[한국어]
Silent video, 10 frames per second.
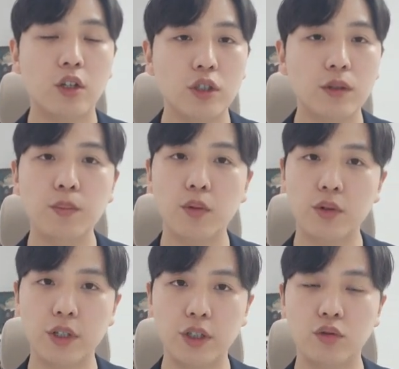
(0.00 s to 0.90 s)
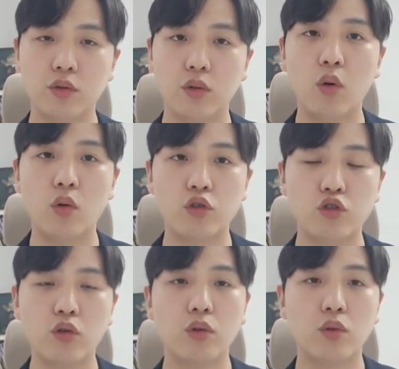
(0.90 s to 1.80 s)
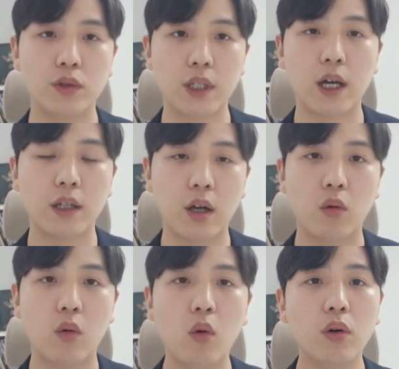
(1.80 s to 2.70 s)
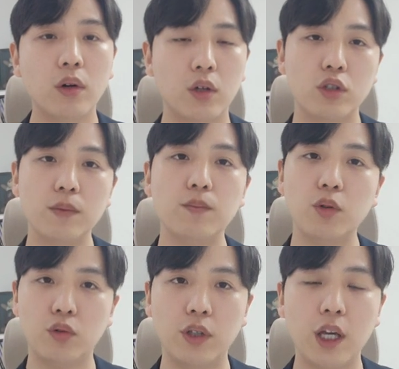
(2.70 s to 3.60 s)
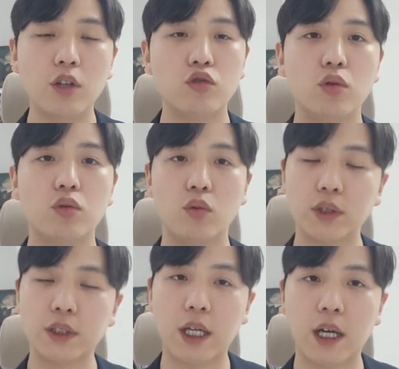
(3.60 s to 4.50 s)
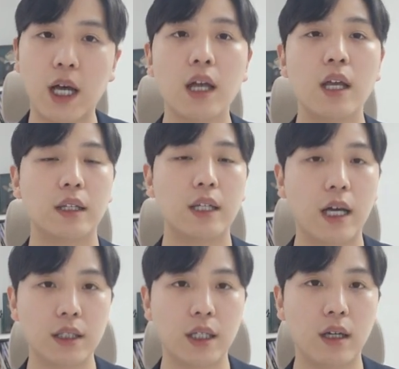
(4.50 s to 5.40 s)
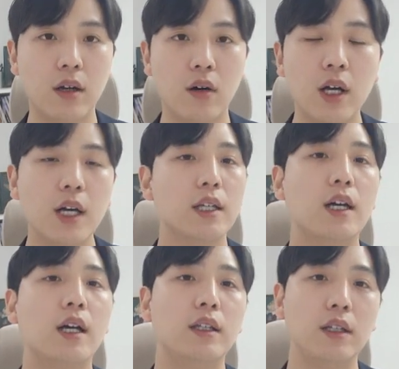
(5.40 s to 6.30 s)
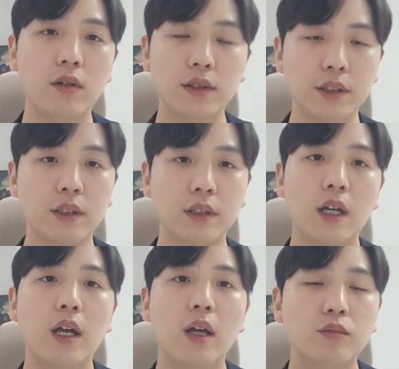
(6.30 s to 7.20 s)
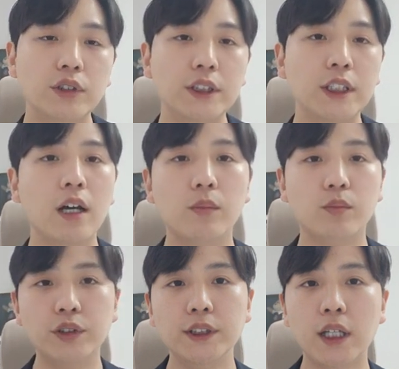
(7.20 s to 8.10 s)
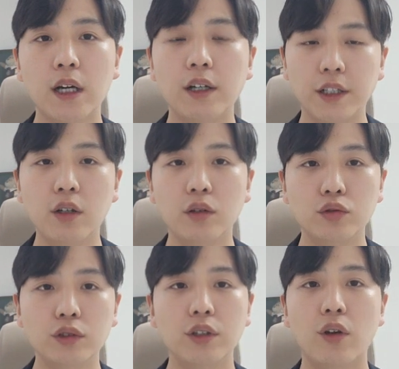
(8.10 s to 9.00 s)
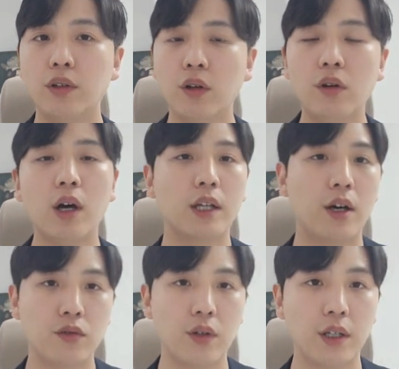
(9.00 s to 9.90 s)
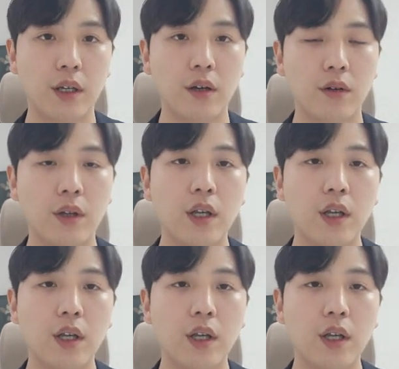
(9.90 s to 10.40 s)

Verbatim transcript: 쉼표를 기준으로 주어 동사가 나오고 그리고 쉼표 뒤에 주어 동사가 나왔잖아요. 그러니까 이것은 문장과 문장을 이어주는 연결어가 나와줘야 돼요.